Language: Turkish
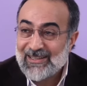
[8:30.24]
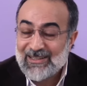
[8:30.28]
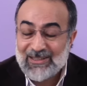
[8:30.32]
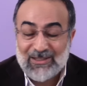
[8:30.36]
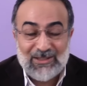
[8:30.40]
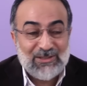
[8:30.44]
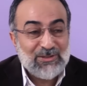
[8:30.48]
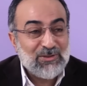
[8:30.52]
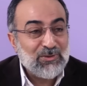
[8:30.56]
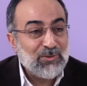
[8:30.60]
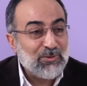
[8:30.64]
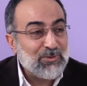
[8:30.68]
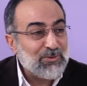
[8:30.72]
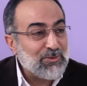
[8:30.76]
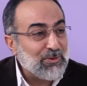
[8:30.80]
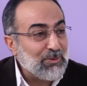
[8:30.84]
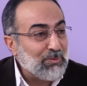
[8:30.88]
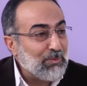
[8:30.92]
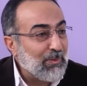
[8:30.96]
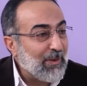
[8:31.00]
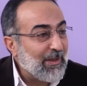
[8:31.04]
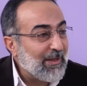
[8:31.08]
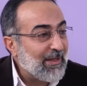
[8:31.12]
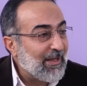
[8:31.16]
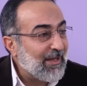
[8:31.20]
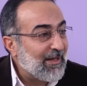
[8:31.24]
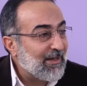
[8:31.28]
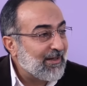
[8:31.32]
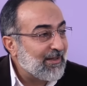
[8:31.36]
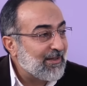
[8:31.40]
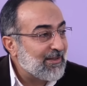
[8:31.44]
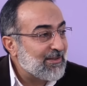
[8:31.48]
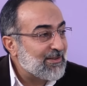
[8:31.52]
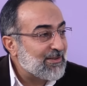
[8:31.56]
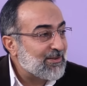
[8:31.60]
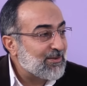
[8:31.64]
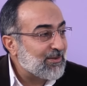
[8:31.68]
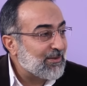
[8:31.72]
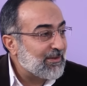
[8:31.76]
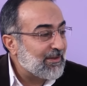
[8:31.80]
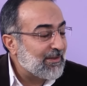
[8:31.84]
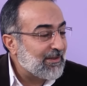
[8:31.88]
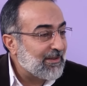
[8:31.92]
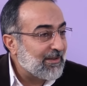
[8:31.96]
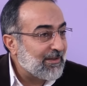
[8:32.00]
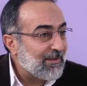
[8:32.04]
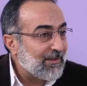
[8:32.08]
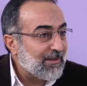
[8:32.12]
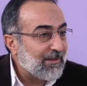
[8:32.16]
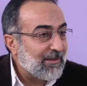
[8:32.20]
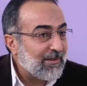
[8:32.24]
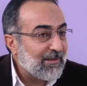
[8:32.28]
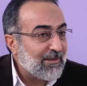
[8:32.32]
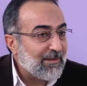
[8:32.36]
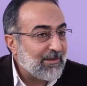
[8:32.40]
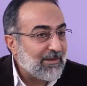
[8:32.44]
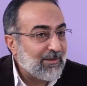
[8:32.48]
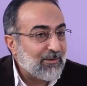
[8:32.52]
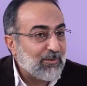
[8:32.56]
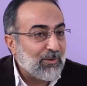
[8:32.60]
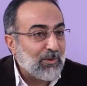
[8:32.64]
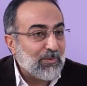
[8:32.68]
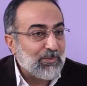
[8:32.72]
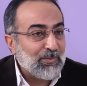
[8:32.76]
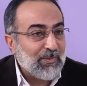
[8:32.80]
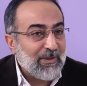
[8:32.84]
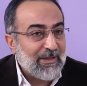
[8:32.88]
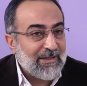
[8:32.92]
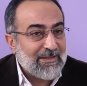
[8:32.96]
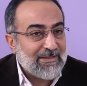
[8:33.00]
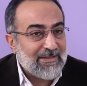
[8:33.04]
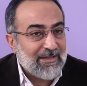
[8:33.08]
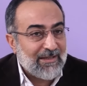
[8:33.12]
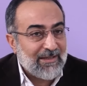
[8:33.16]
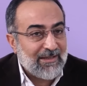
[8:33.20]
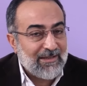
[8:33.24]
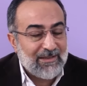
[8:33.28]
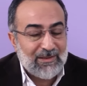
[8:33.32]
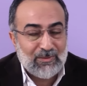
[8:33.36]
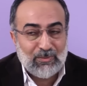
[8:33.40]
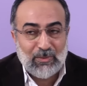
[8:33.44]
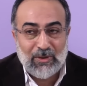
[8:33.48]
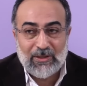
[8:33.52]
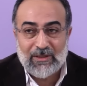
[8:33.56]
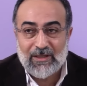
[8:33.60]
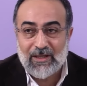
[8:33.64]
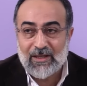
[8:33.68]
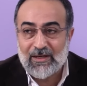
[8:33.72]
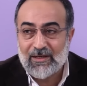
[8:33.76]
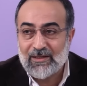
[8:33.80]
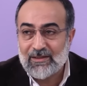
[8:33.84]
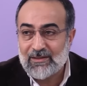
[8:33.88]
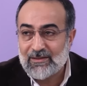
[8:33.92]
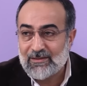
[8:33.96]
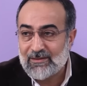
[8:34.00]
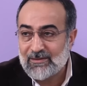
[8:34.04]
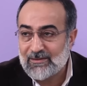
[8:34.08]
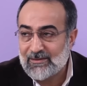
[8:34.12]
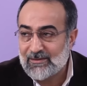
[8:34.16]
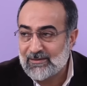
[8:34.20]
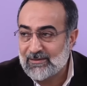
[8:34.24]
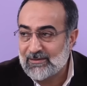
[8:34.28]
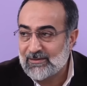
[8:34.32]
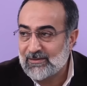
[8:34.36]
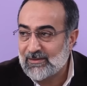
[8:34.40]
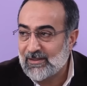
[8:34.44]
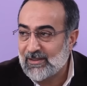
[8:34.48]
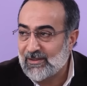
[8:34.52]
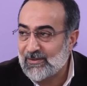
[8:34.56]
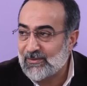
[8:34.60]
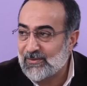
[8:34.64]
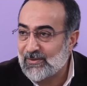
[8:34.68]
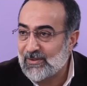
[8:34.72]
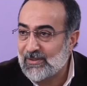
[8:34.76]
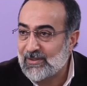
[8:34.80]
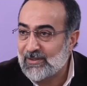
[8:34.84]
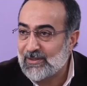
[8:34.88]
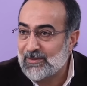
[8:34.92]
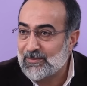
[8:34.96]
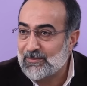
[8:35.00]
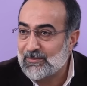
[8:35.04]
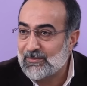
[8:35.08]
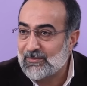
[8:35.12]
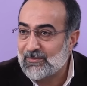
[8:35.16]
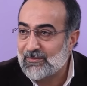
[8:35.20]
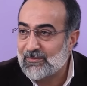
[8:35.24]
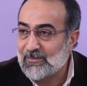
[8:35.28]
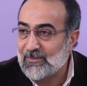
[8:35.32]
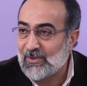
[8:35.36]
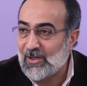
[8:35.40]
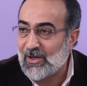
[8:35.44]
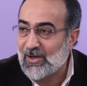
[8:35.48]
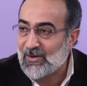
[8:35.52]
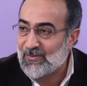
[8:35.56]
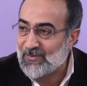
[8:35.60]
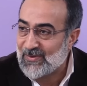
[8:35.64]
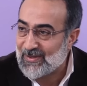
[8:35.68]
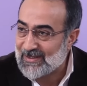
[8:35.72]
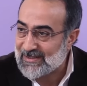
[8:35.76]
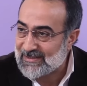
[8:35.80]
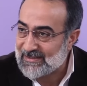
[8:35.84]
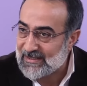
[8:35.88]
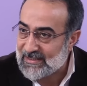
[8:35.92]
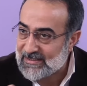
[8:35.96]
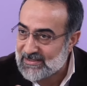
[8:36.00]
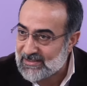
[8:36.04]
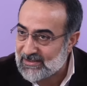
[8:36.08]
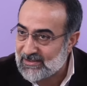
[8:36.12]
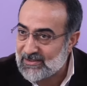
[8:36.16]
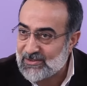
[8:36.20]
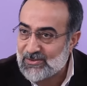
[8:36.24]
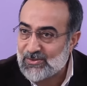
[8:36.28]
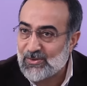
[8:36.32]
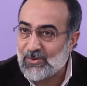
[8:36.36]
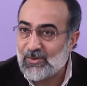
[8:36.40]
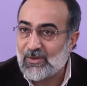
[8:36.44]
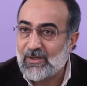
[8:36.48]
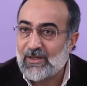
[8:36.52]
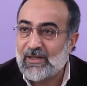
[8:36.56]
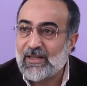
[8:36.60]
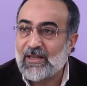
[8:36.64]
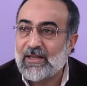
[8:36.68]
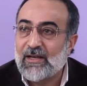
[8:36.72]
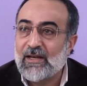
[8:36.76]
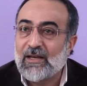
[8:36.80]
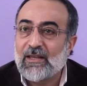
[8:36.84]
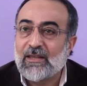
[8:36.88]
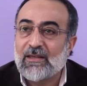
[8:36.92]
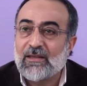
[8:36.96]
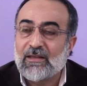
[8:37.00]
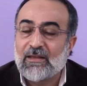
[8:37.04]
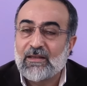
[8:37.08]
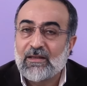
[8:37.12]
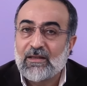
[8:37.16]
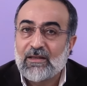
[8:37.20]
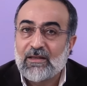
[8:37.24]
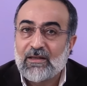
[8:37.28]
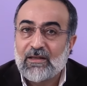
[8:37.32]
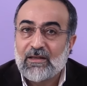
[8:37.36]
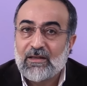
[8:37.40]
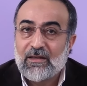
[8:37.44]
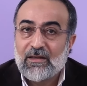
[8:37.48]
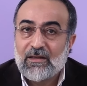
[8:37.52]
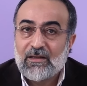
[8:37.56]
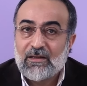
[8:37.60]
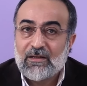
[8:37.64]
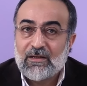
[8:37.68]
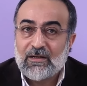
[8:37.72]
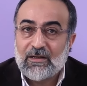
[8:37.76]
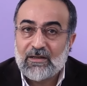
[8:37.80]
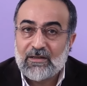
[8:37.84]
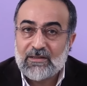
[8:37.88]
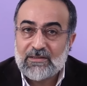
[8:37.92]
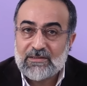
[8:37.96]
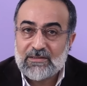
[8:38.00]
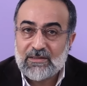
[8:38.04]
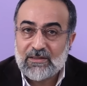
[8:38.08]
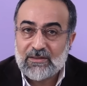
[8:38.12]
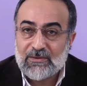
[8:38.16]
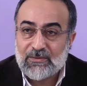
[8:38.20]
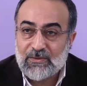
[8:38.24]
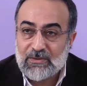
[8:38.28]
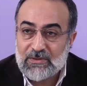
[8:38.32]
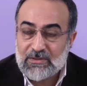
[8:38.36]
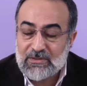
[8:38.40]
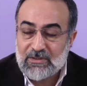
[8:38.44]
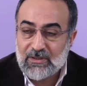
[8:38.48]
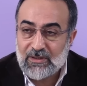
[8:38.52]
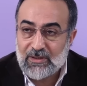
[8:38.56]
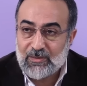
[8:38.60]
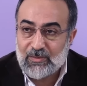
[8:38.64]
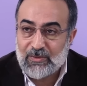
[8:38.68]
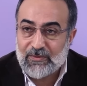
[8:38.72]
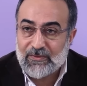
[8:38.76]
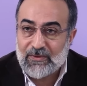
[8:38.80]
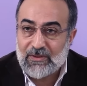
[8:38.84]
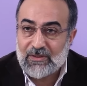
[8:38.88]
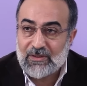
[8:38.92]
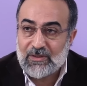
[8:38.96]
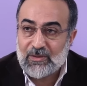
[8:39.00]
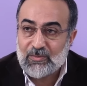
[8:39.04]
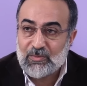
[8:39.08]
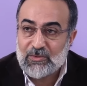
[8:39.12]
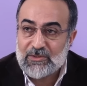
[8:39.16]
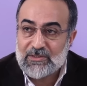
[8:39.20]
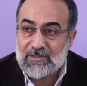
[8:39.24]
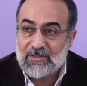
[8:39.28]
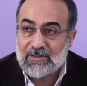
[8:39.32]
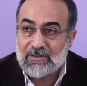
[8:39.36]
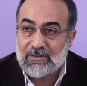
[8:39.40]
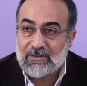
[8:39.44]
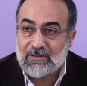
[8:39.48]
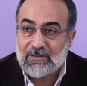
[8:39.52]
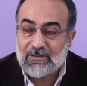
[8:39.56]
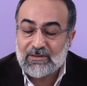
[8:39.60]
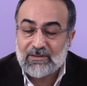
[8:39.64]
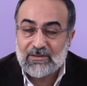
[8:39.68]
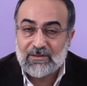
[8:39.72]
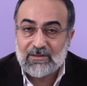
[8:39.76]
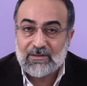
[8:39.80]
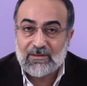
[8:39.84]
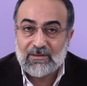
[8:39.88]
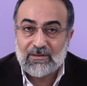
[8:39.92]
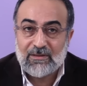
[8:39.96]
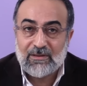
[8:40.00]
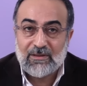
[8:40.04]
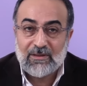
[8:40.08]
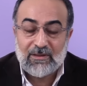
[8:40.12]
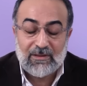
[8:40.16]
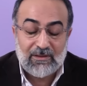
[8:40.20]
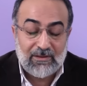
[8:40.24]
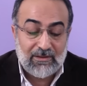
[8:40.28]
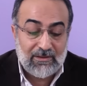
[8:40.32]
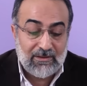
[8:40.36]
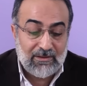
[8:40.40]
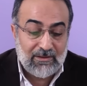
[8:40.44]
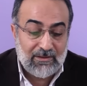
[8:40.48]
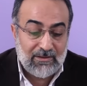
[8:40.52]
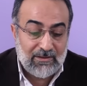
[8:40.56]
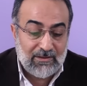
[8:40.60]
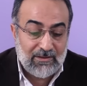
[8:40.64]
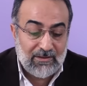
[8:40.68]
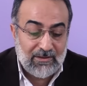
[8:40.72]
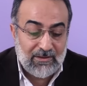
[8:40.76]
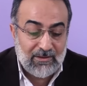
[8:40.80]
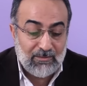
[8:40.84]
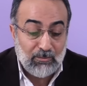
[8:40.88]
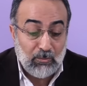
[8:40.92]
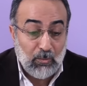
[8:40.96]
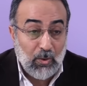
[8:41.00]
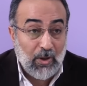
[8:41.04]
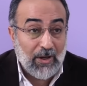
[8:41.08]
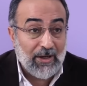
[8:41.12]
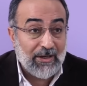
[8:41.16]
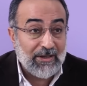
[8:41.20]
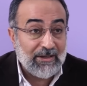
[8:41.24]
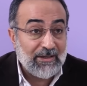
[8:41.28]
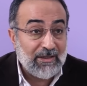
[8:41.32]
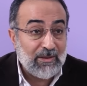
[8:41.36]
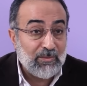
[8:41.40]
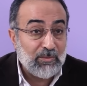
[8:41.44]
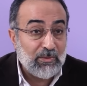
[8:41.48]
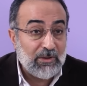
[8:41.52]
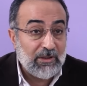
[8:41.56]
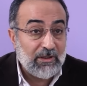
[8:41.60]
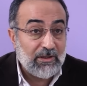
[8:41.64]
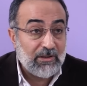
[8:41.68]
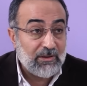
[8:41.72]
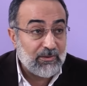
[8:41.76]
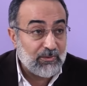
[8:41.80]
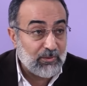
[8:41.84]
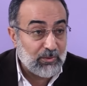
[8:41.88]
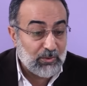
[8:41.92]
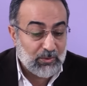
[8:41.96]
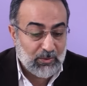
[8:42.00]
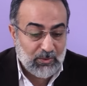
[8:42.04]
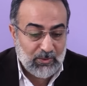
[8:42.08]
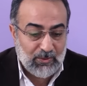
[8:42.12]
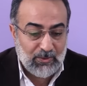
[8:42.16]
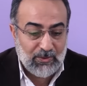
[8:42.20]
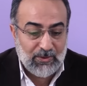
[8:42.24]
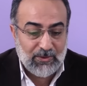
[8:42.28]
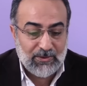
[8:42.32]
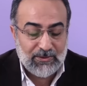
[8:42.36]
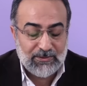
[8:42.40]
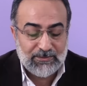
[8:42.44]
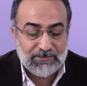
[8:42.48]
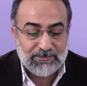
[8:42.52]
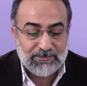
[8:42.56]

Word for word: Hiç yüksünmeden, hiç e, komplekse girmeden efendim daha fazlasını söyleyerek Aleyhisselatü Vesselam Efendimizin e, muallimliğini vurguluyor.